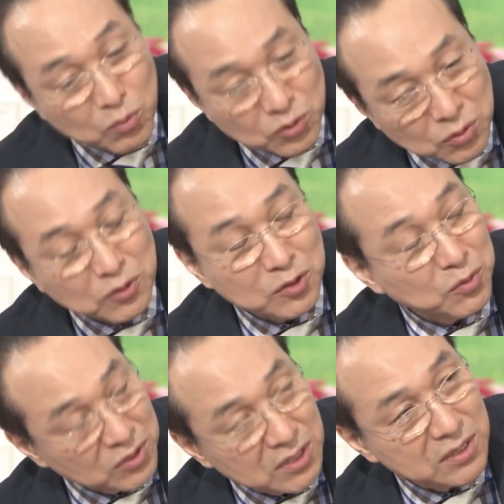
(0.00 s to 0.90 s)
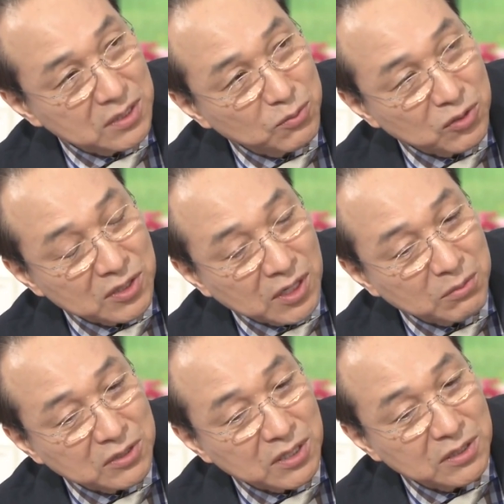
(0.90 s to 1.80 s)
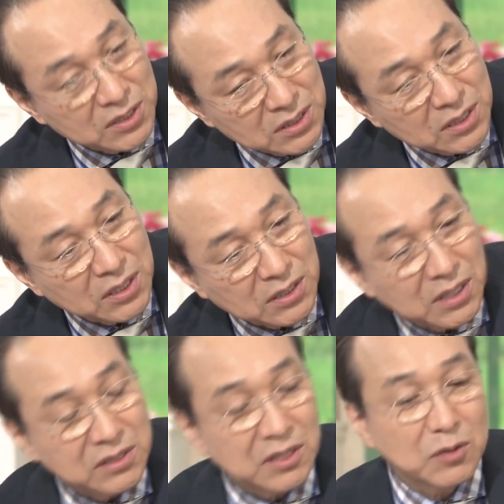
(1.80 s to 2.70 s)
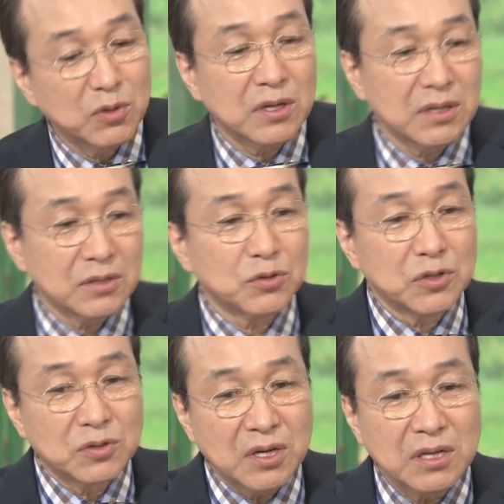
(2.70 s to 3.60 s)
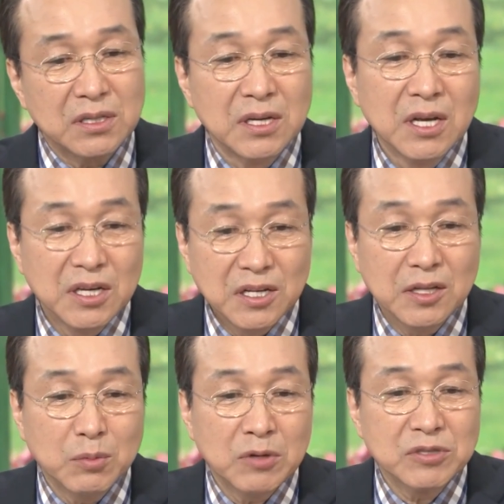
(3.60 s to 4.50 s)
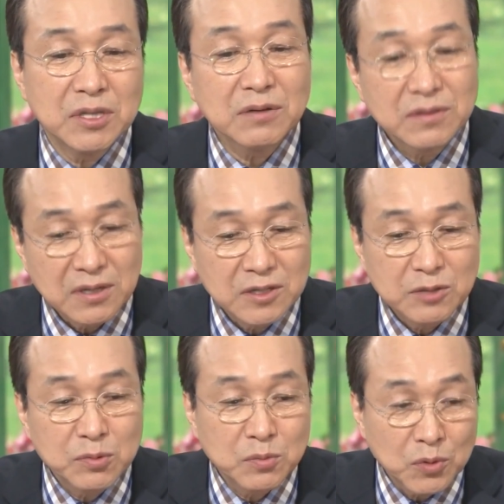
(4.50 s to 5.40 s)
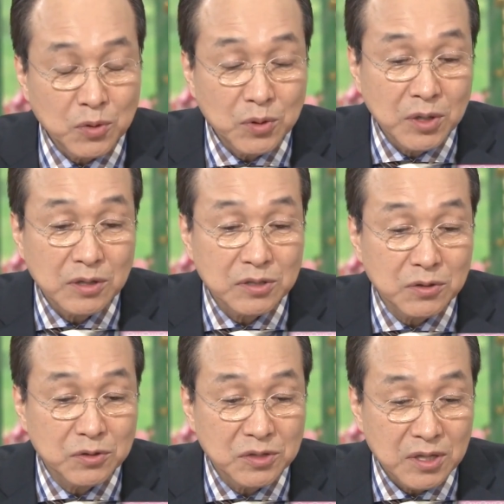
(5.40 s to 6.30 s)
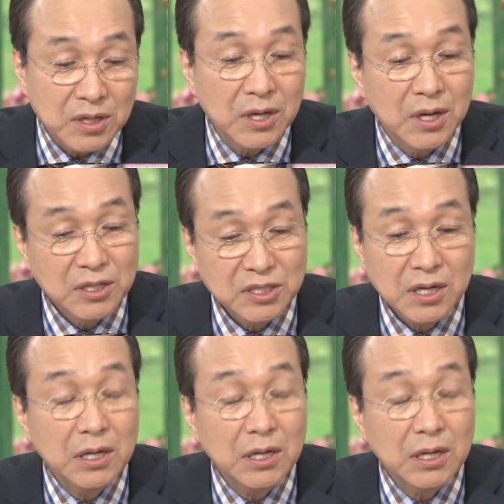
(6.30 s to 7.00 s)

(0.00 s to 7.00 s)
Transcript: らいや僕もそのつもりですって僕は中村さんに何か手伝ってもらってそっちの世界に入れてもらうんじゃなくて自分も役者とし